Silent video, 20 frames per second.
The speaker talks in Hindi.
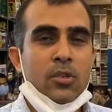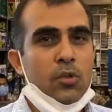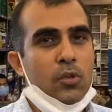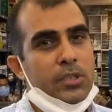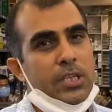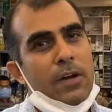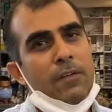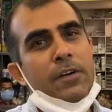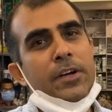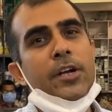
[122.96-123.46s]
तो
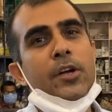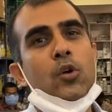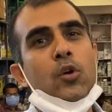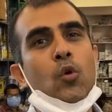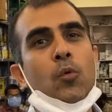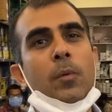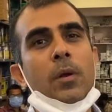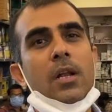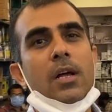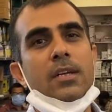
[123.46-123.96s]

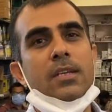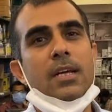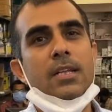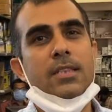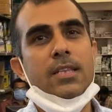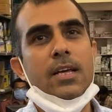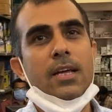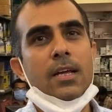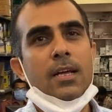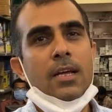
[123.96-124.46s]
72 भी लग
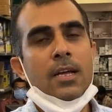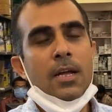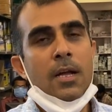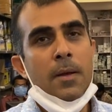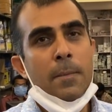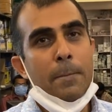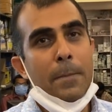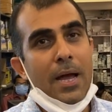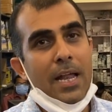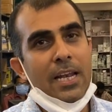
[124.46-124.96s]
जाते हैं
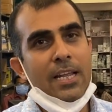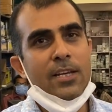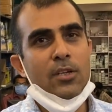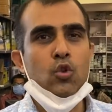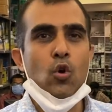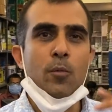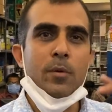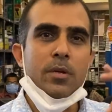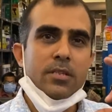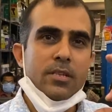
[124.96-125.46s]
पहले ये
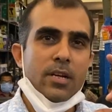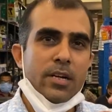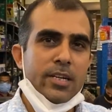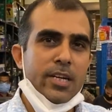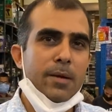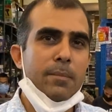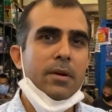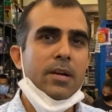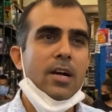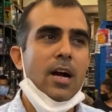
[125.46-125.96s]
24
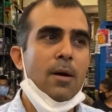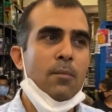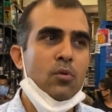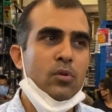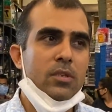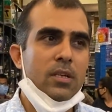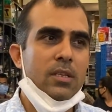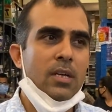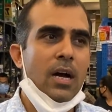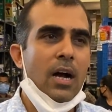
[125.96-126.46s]
घंटे में काम
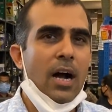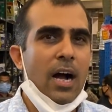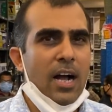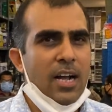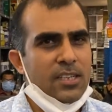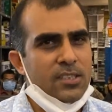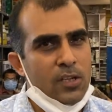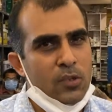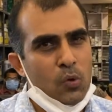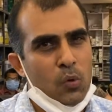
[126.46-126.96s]
होता था
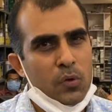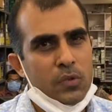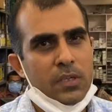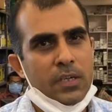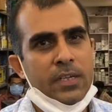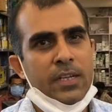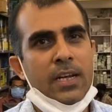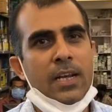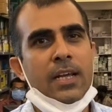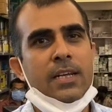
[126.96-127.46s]
आजकल थोड़ा सा
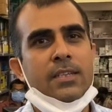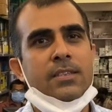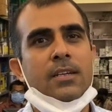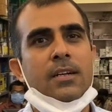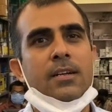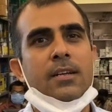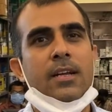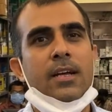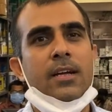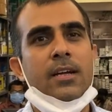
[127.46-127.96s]
डिले चल
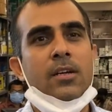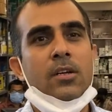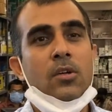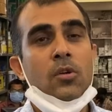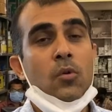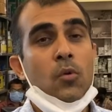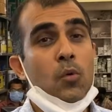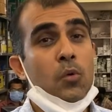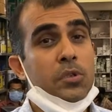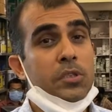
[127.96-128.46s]
रहा है
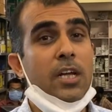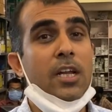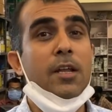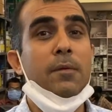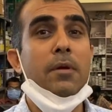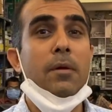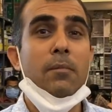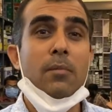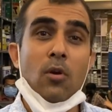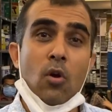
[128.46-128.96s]
उसके लिए
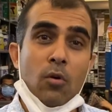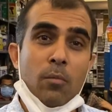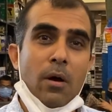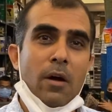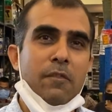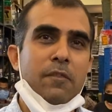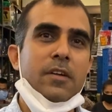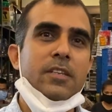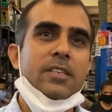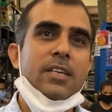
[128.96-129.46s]
भी हम लोग
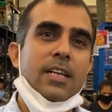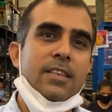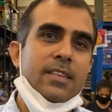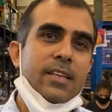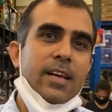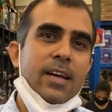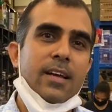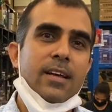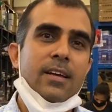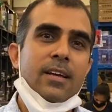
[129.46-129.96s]
माफ़ी चाहते
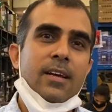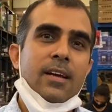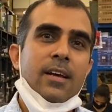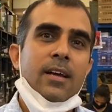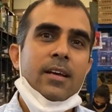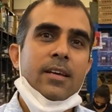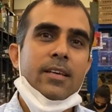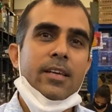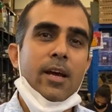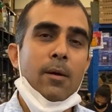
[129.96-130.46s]
हैं
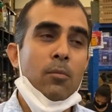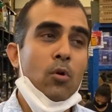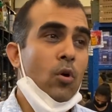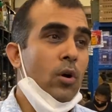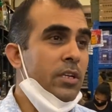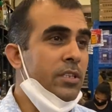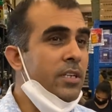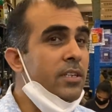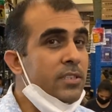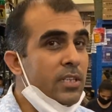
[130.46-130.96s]
कि हम
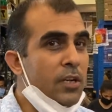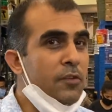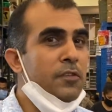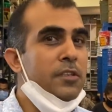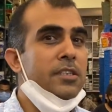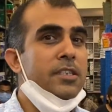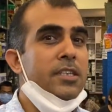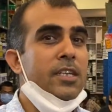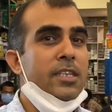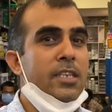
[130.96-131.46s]
लोग अच्छी
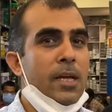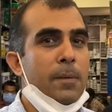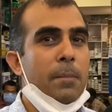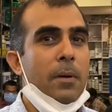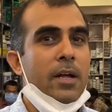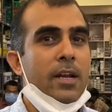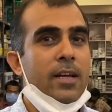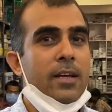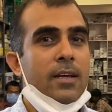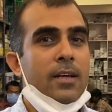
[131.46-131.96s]
सर्विस नहीं दे
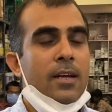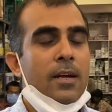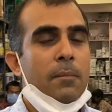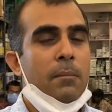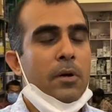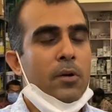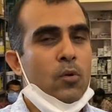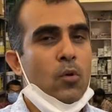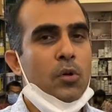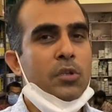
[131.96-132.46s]
पा रहे
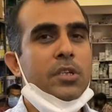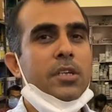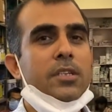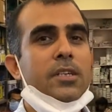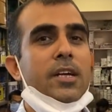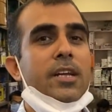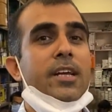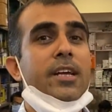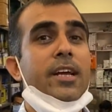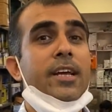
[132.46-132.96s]
और कोशिश
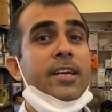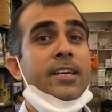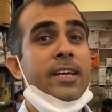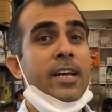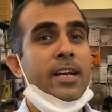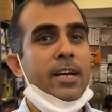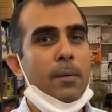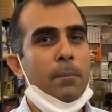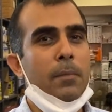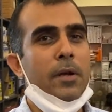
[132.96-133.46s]
करेंगे
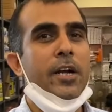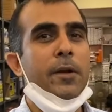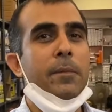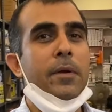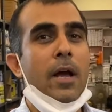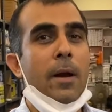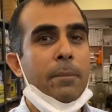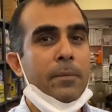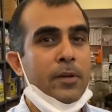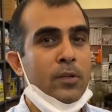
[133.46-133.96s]
ये कंप्लेंट
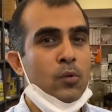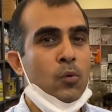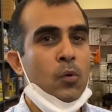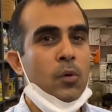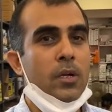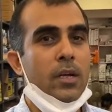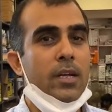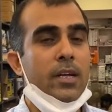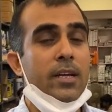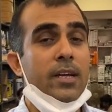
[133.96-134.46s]
भी आपकी
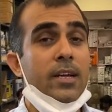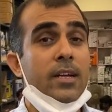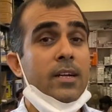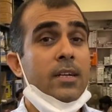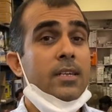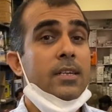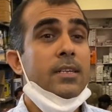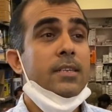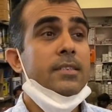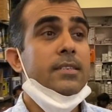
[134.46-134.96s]
दूर करेंगे
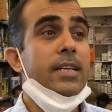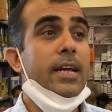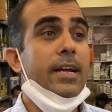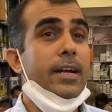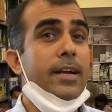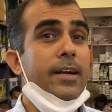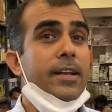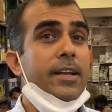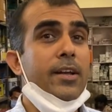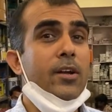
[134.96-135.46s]

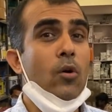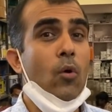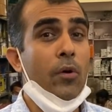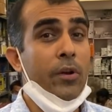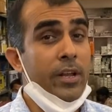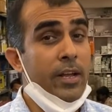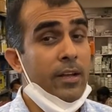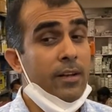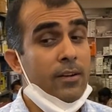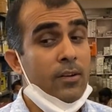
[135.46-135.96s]
सेकेंडरी
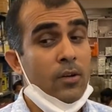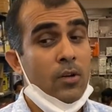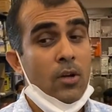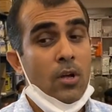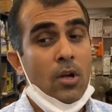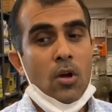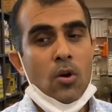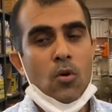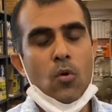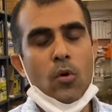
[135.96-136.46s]
कॉरियर
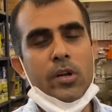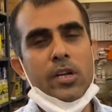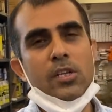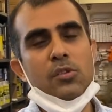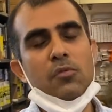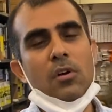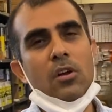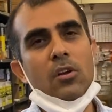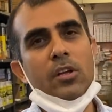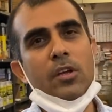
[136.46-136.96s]

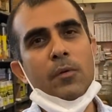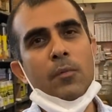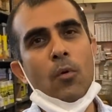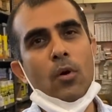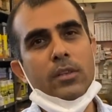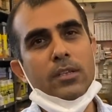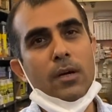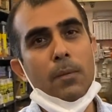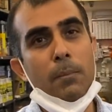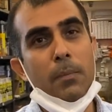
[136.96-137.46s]
कॉरियर्स वालों की
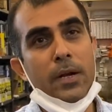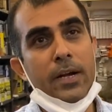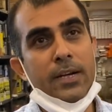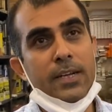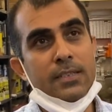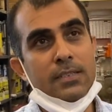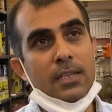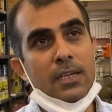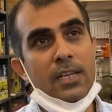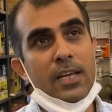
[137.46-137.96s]
बहुत
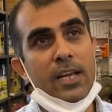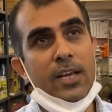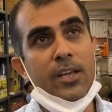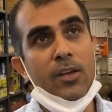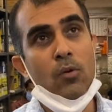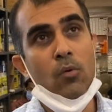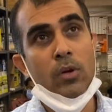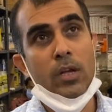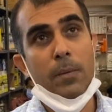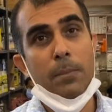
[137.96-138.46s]
कंप्लेंट इसलिए है
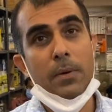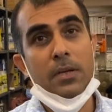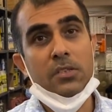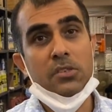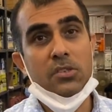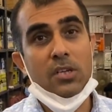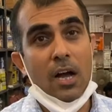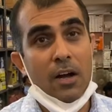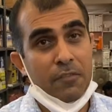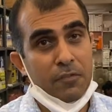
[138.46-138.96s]
कि उनके पास
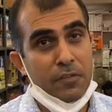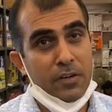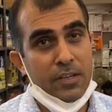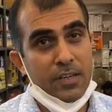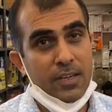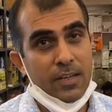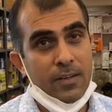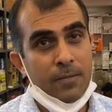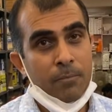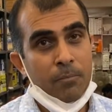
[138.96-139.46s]
स्टाफ
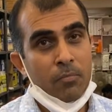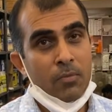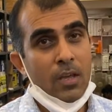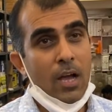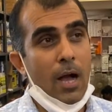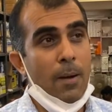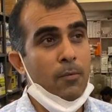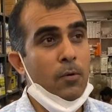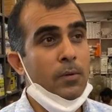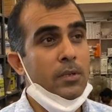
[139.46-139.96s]
नहीं है
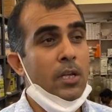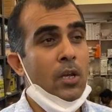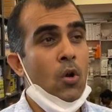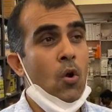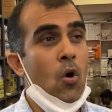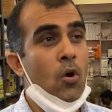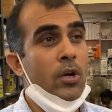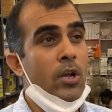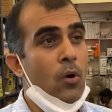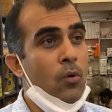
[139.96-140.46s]
आपको पता
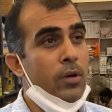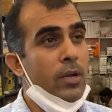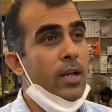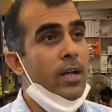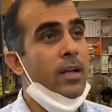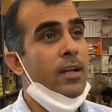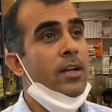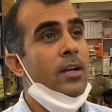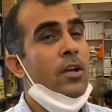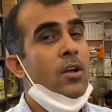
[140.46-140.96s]
लॉकडाउन
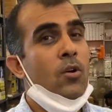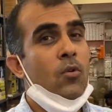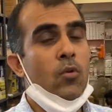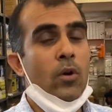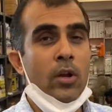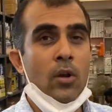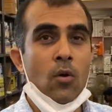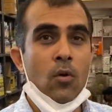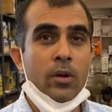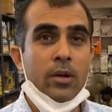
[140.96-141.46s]
है
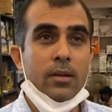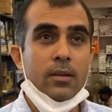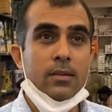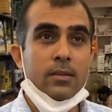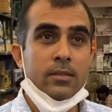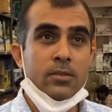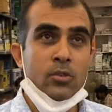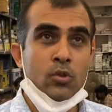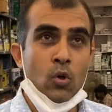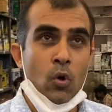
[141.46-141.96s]
कोई
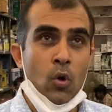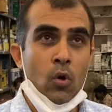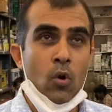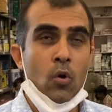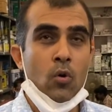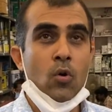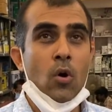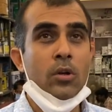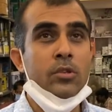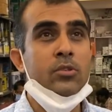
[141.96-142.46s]
लोग जो
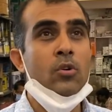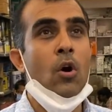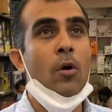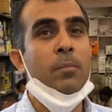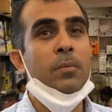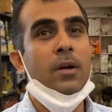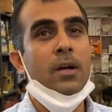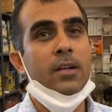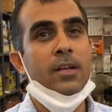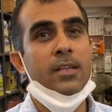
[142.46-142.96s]
लोग
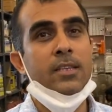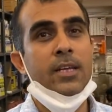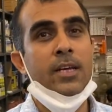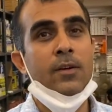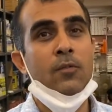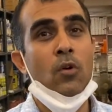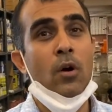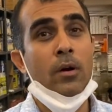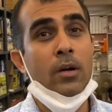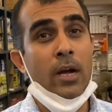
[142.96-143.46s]
जॉब कर रहे थे
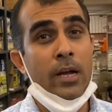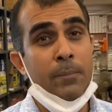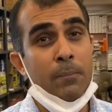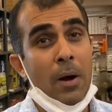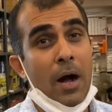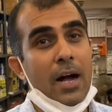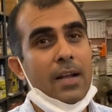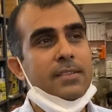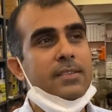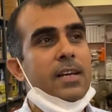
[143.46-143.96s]
वो कहीं
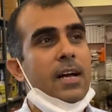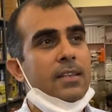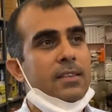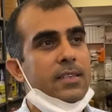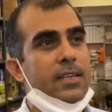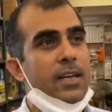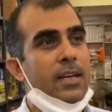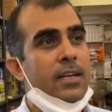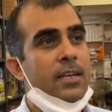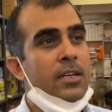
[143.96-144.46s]
बाहर से
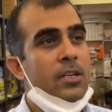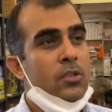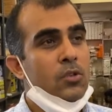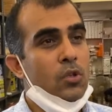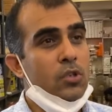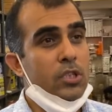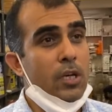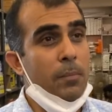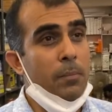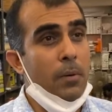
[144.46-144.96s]
आते हैं
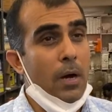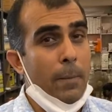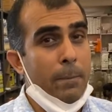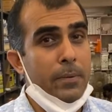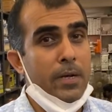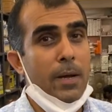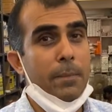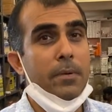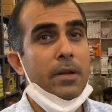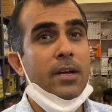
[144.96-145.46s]
तो सब
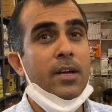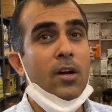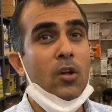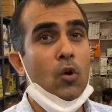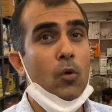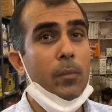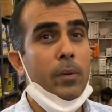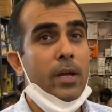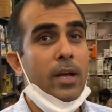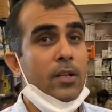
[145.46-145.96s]
अपने अपने
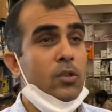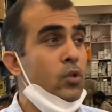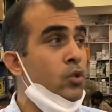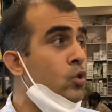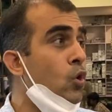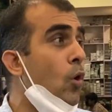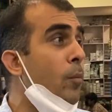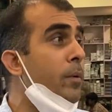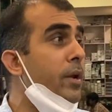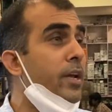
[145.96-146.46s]
घरों में है तो
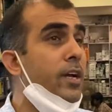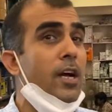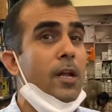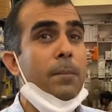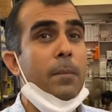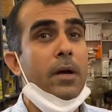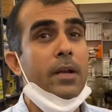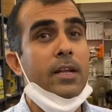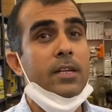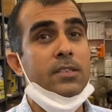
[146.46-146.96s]
जॉब नहीं कर
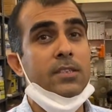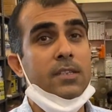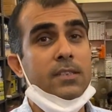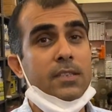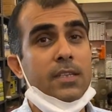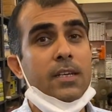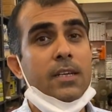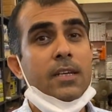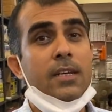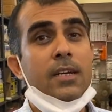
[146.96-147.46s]
पा रहे अच्छे
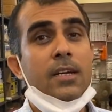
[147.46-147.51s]
से